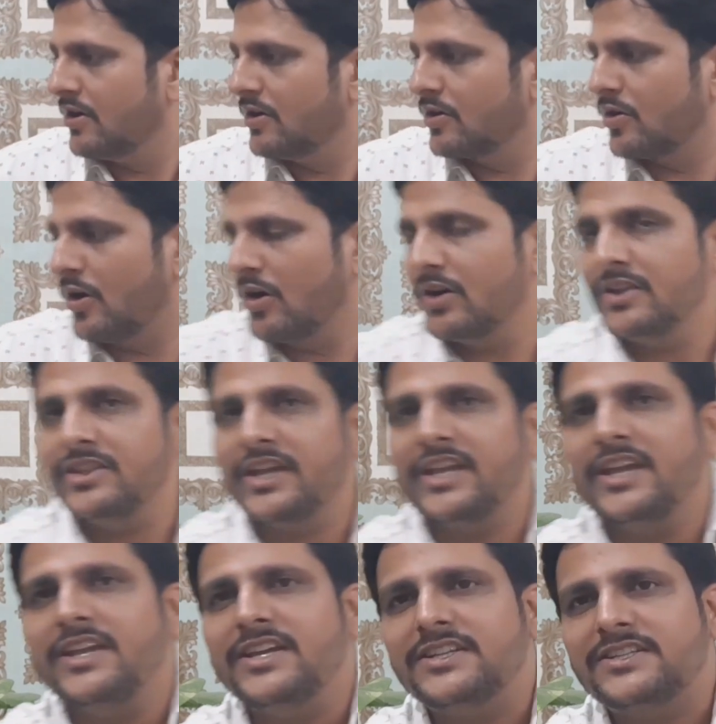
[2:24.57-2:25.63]
रॉड
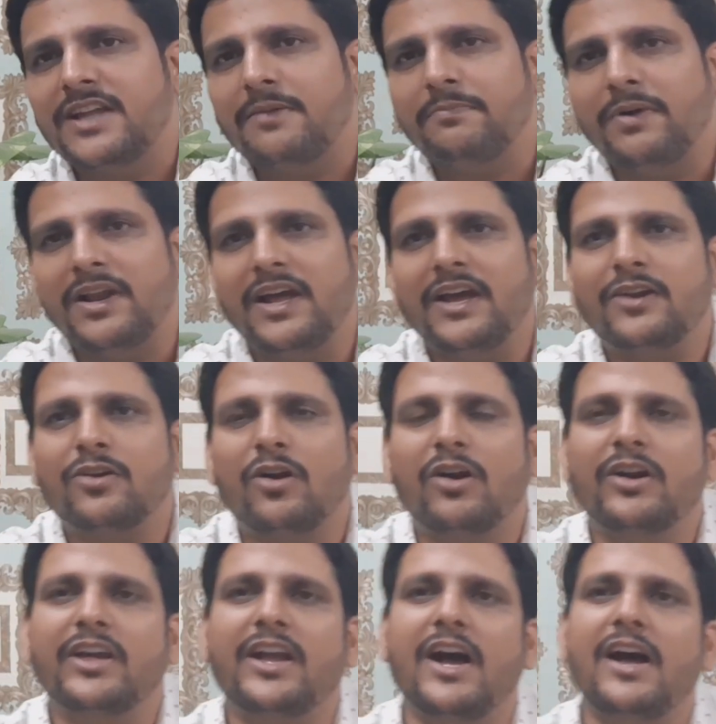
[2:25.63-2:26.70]
देखिए ये सैम्पल है
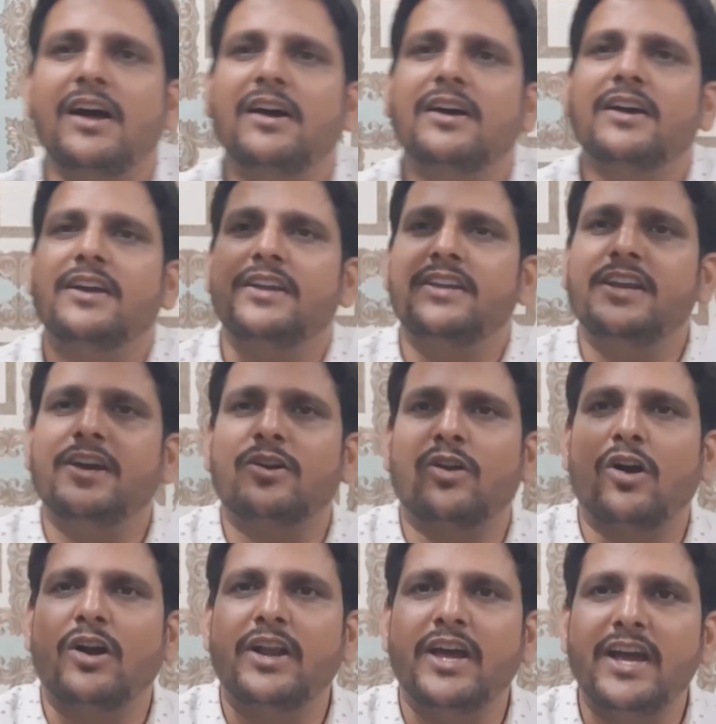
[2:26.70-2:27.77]
रॉड का ये
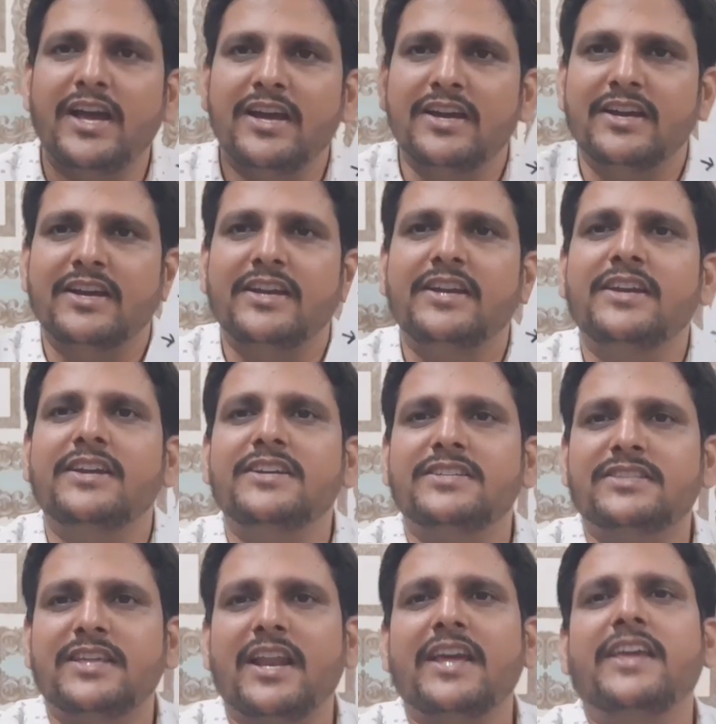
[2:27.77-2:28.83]
रॉड है
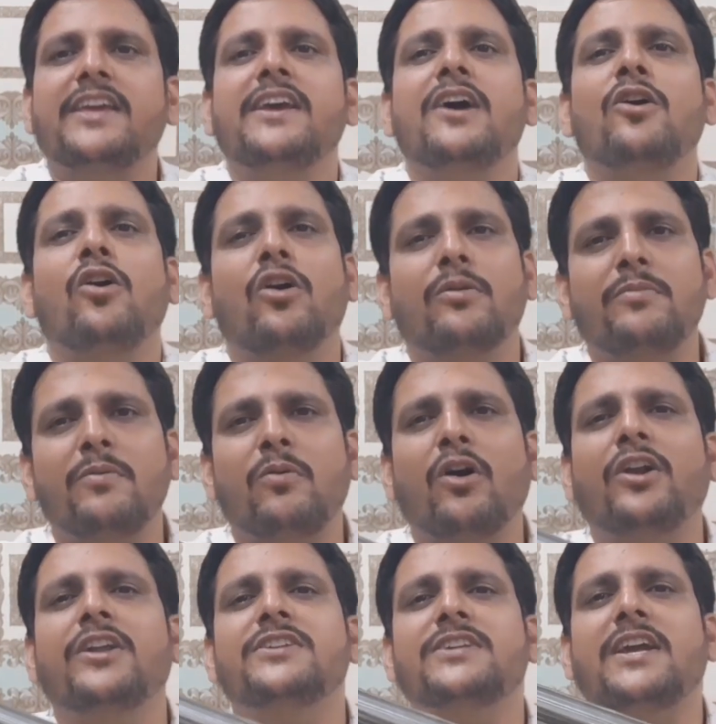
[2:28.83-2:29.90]
इस तरह की है और भी
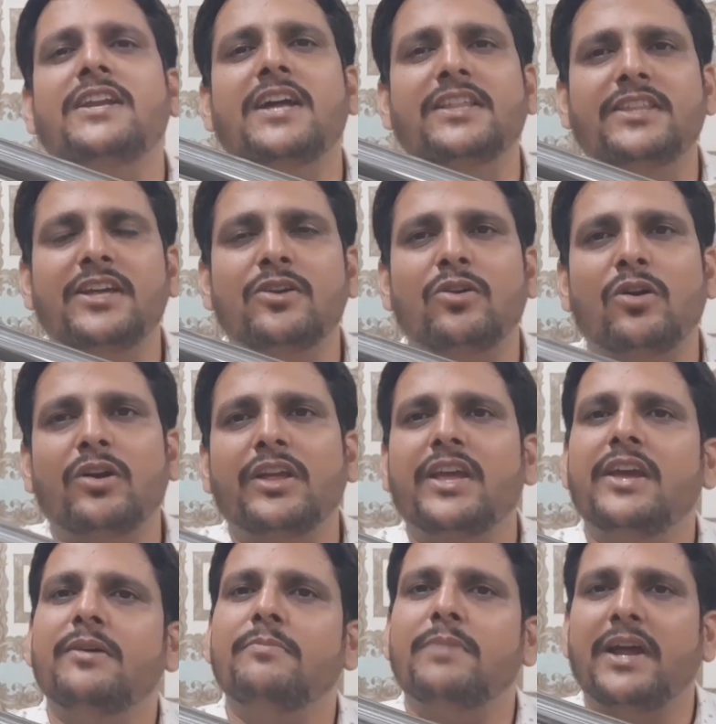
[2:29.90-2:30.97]
बहुत डिज़ाइन आते हैं रॉड
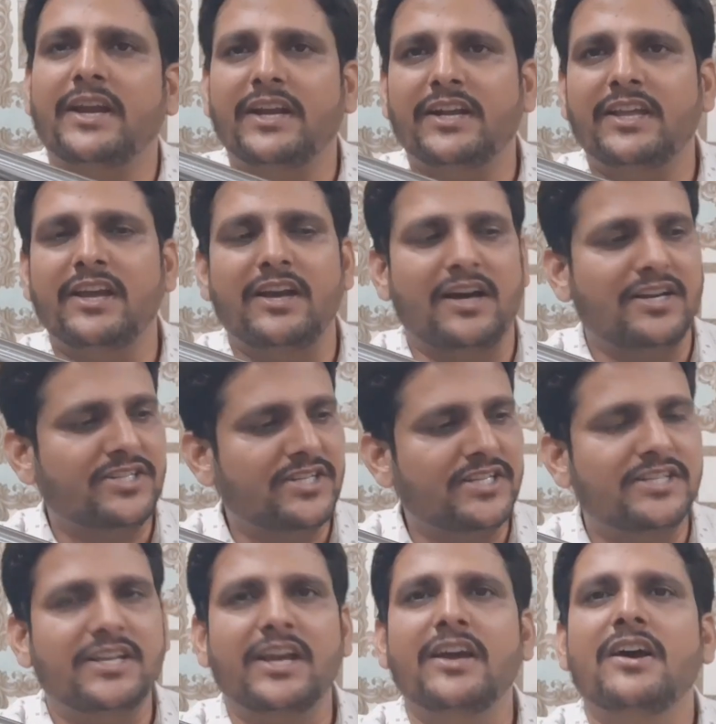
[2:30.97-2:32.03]
के ब्रैकेट के हर
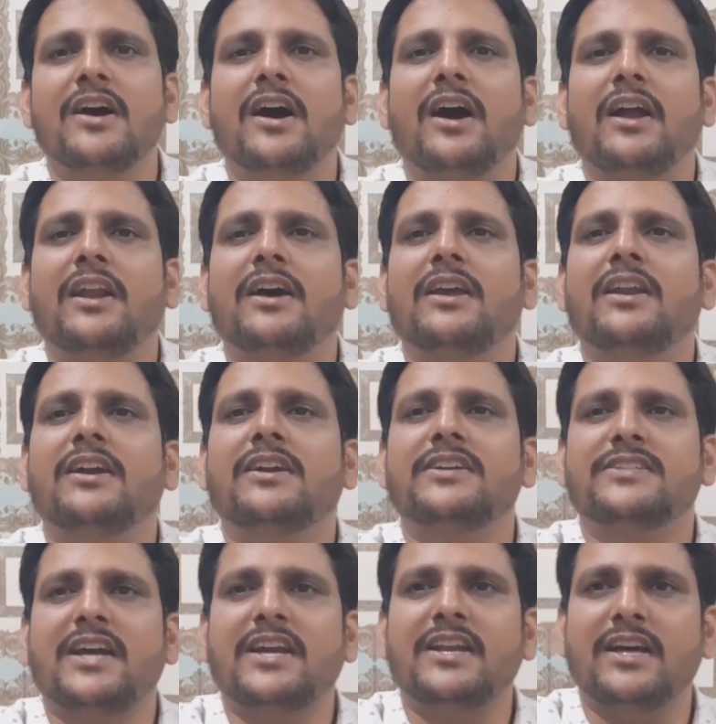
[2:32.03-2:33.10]
चीज़ के अलग अलग
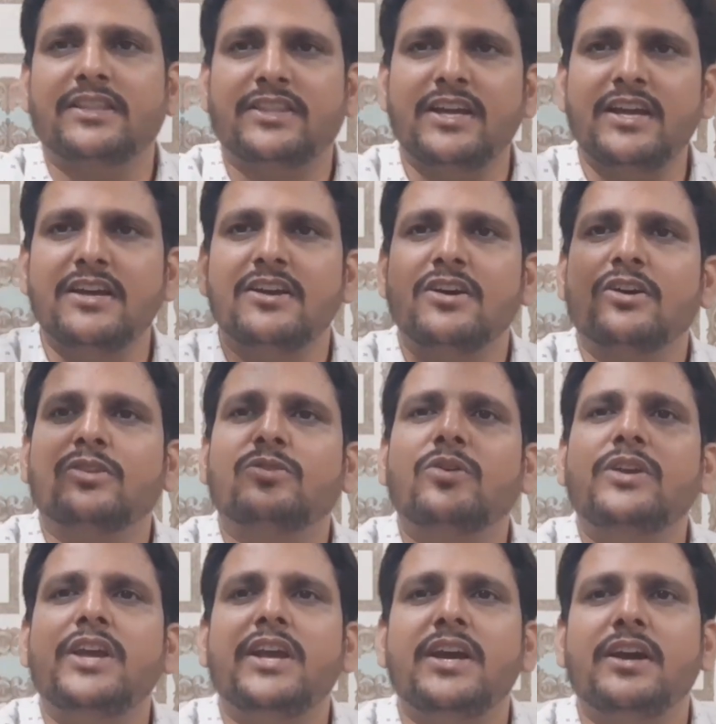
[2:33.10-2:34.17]
डिज़ाइन आते हैं तो
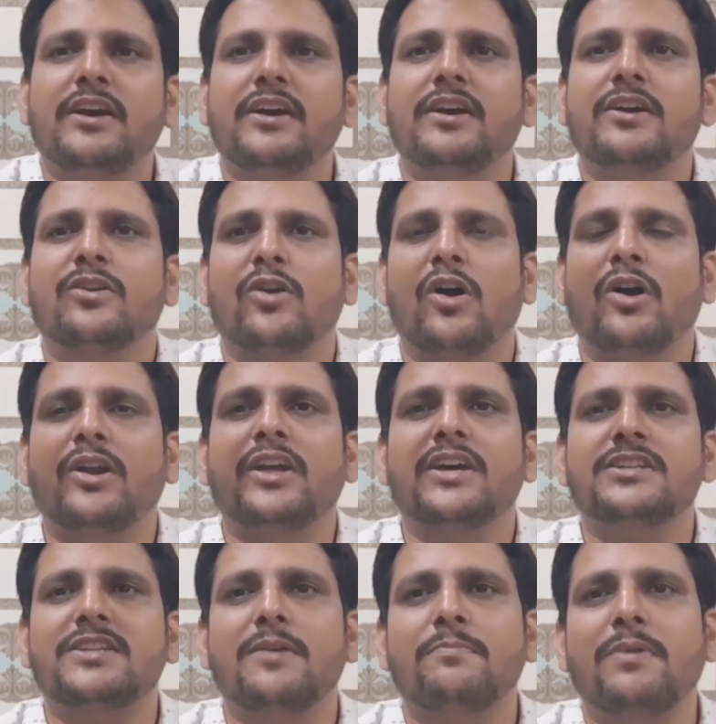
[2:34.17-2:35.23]
ये रॉड का
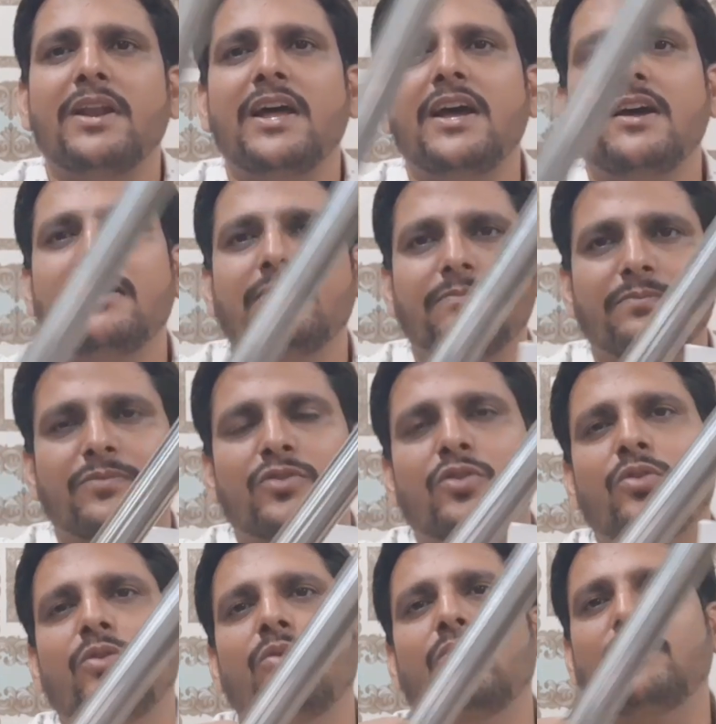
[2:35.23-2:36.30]
सैम्पल है
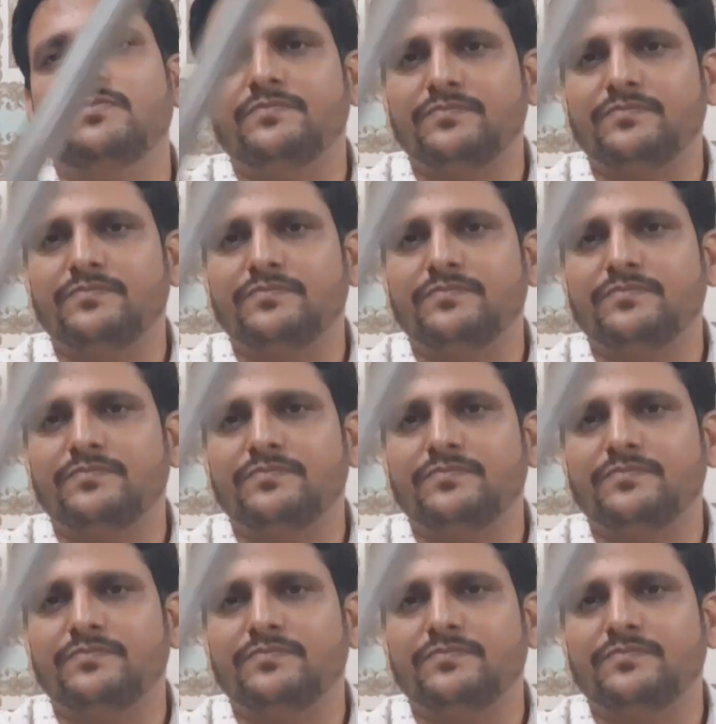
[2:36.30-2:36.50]
तो